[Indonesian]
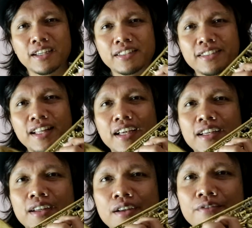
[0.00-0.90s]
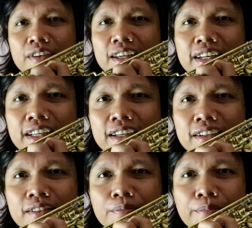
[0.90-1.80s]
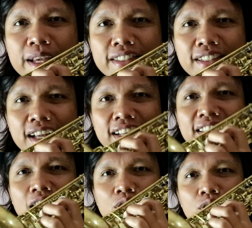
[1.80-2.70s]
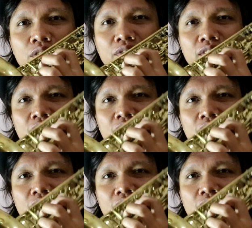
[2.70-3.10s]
Setelah fingering bass kalian tahu,